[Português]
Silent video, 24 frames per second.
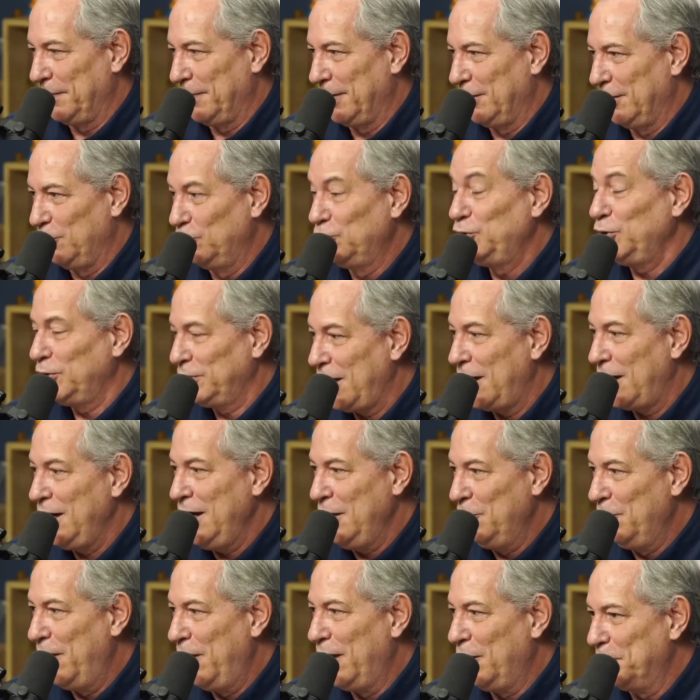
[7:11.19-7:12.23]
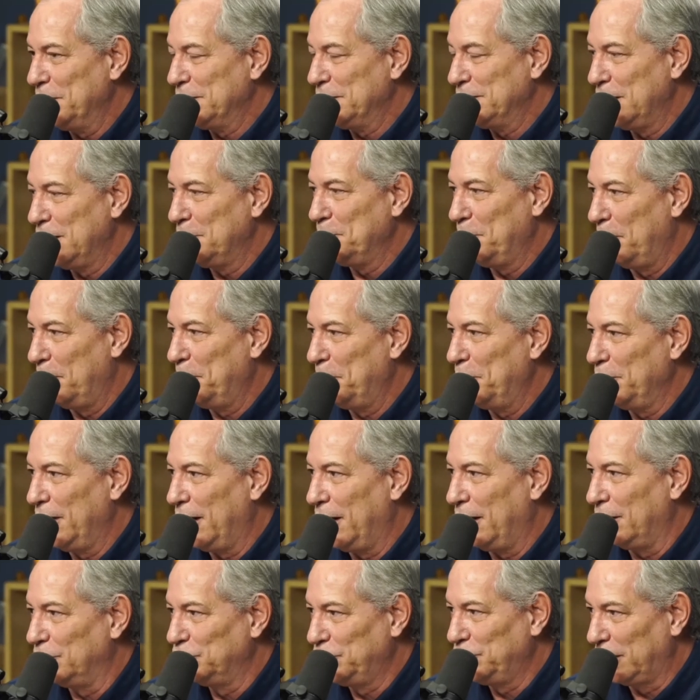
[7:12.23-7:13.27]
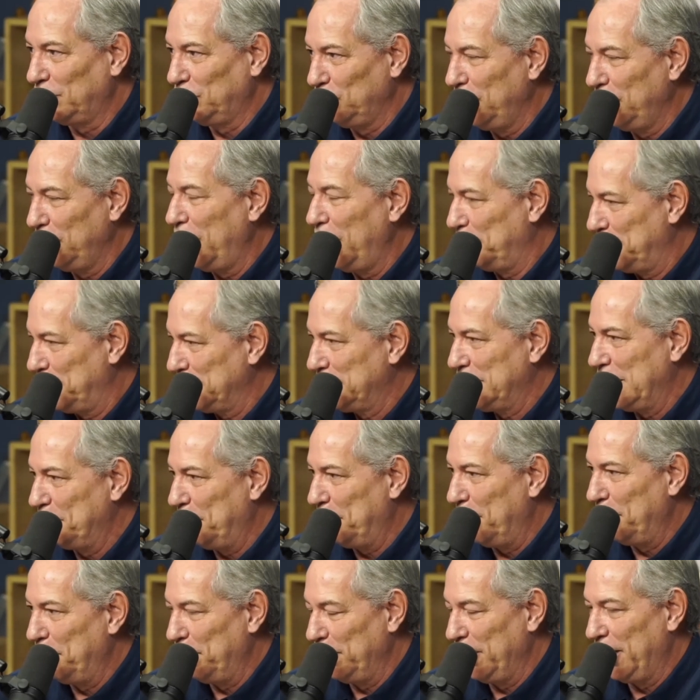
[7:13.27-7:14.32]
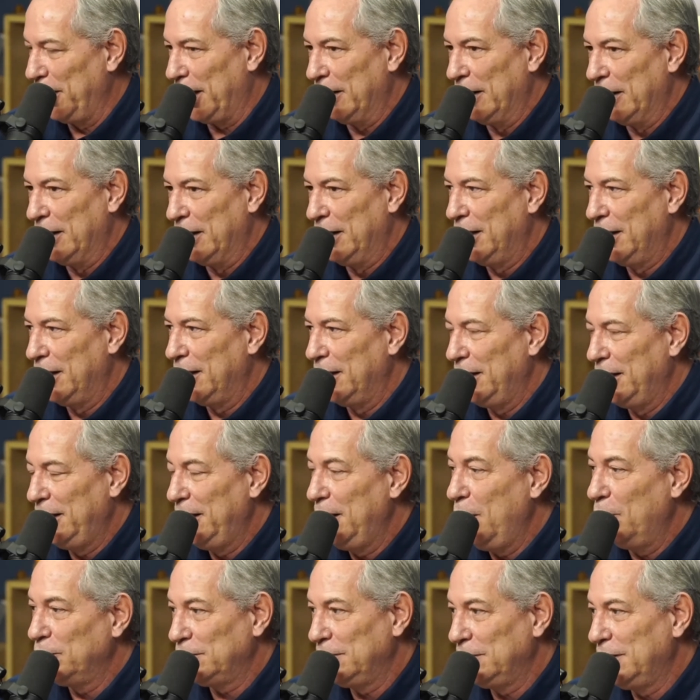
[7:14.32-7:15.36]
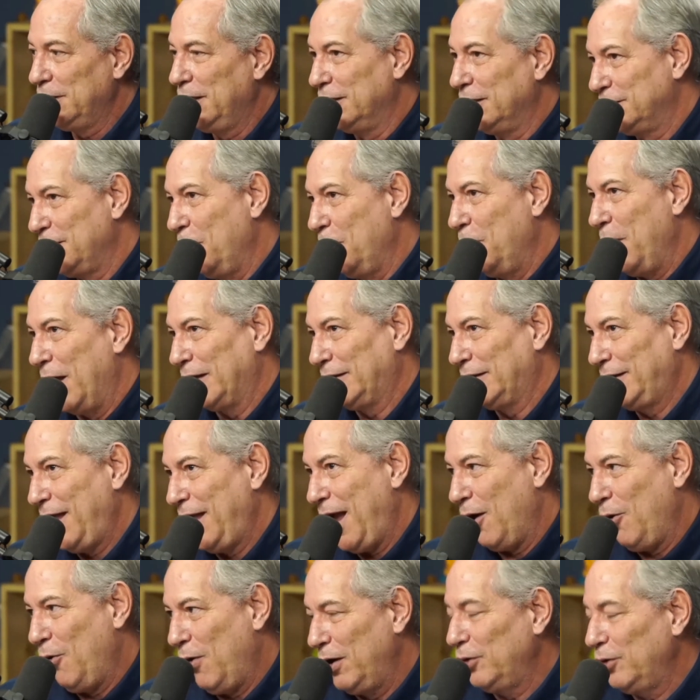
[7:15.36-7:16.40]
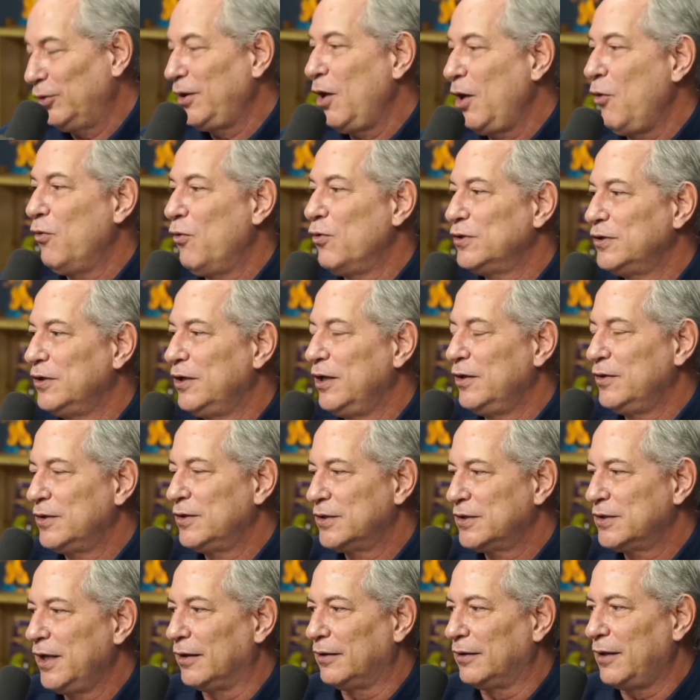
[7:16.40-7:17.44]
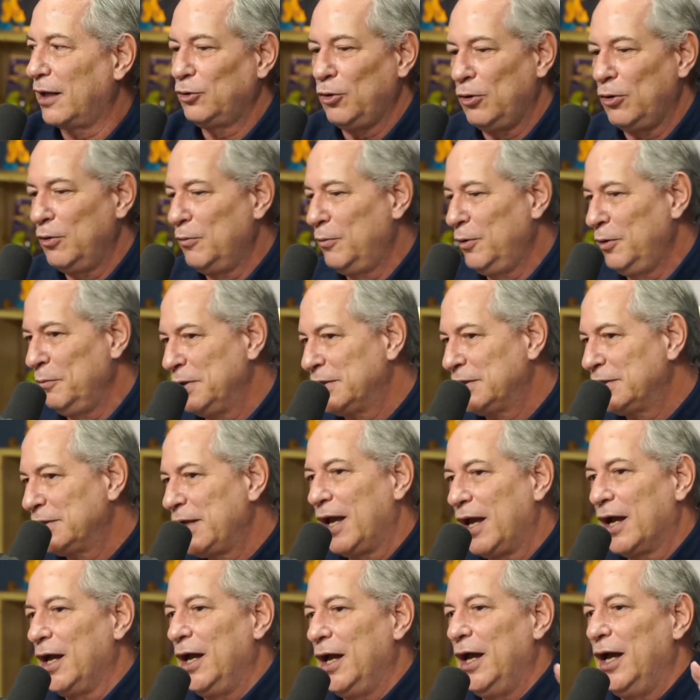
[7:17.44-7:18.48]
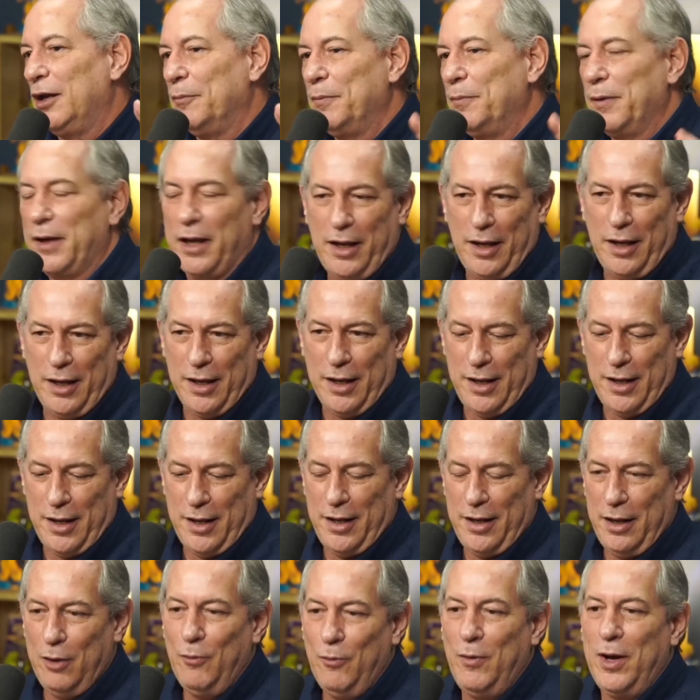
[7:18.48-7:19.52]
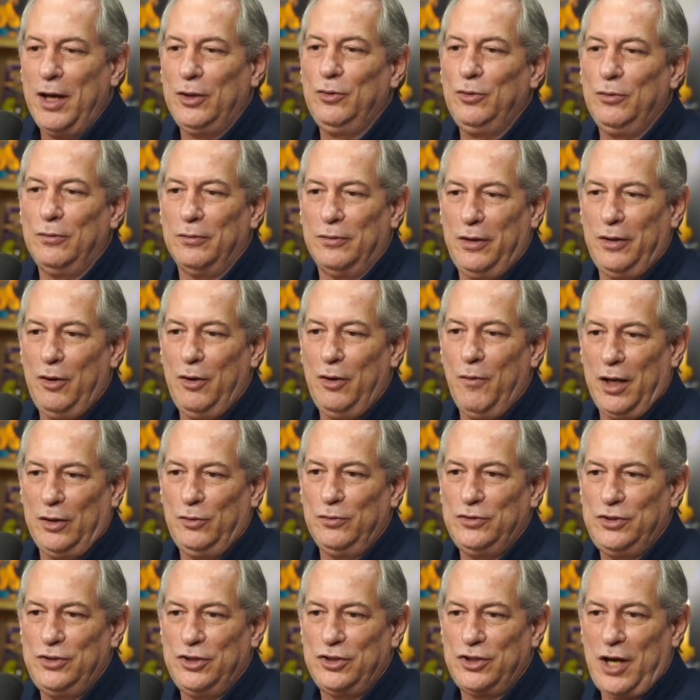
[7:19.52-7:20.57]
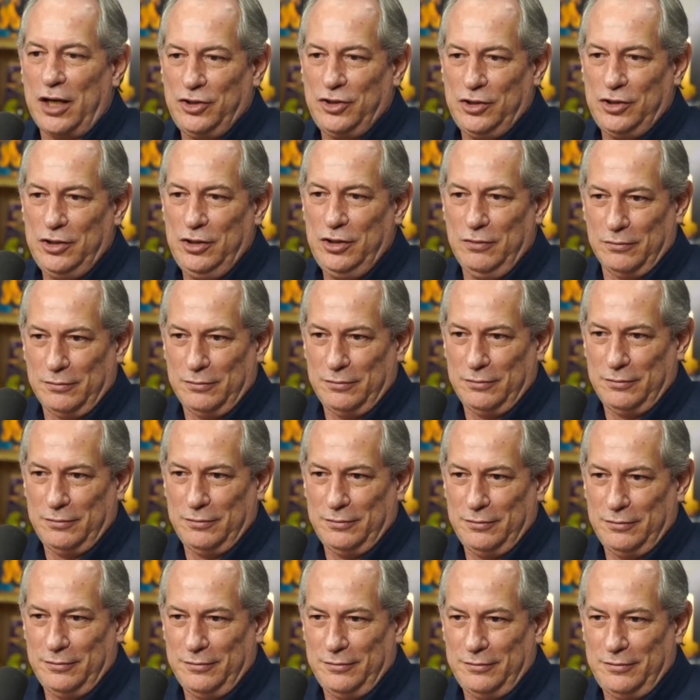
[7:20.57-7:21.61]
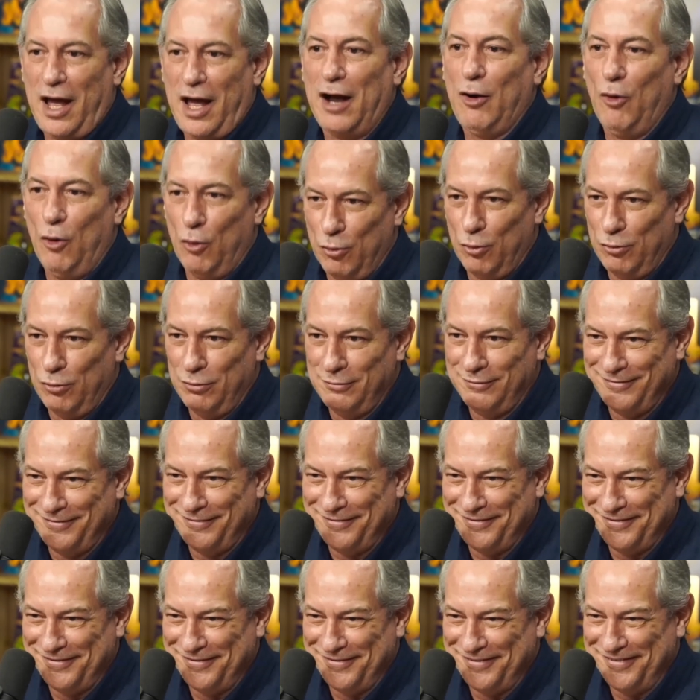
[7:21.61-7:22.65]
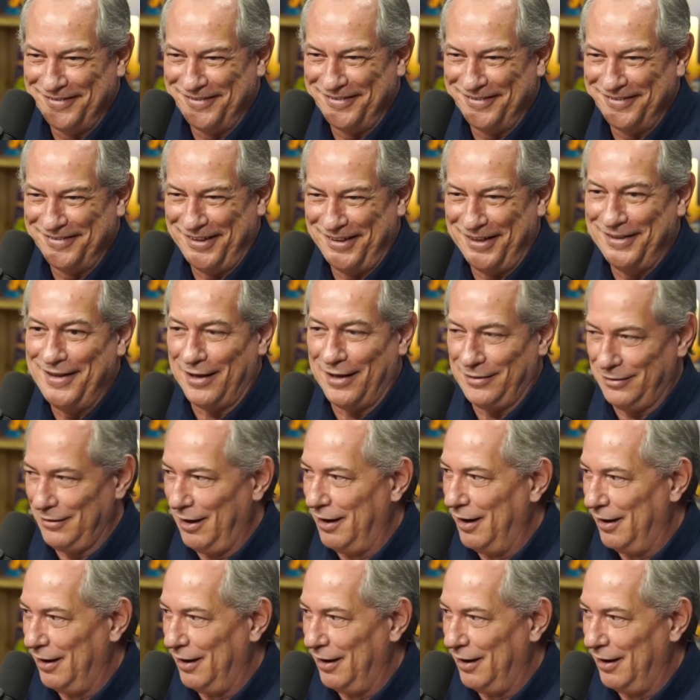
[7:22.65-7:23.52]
O Juscelino era um presidente popular, o Getúlio era um presidente popular. E eu, o seguinte, eu até agora eu tenho conseguido ser. Tá todo mundo me cercando, porque eu ando, eu ando de jatinho da Gol e da TAM.